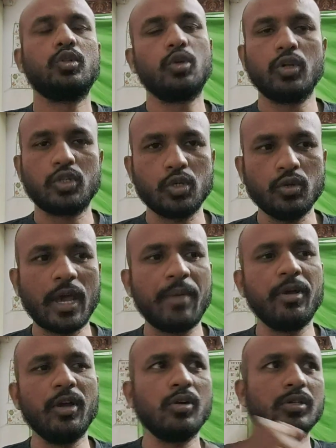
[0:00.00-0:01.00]
చూడొచ్చు
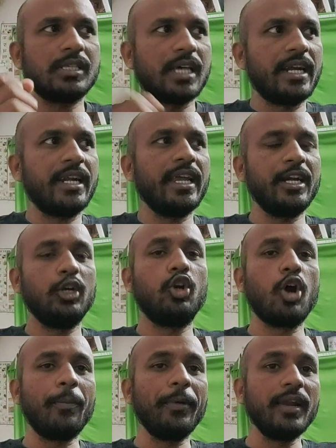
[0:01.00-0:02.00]
అమిగోస్ అంటే
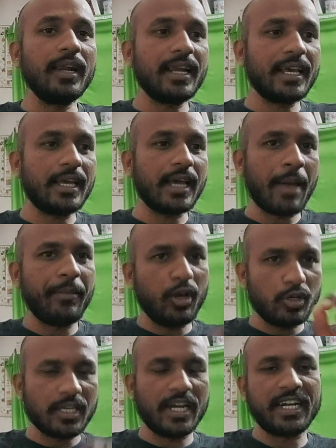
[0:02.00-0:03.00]
డోపుల్
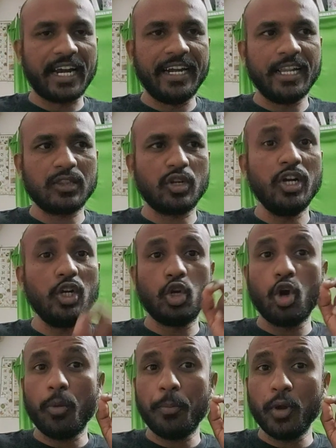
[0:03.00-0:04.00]
అమిగోస్ అనే టైటిల్తోని
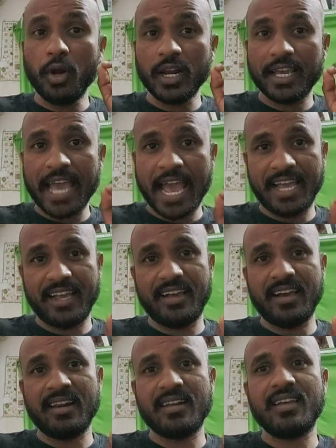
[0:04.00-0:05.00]
డోపుల్
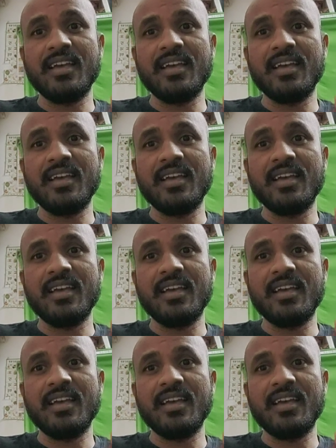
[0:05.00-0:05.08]
గ్యాంగర్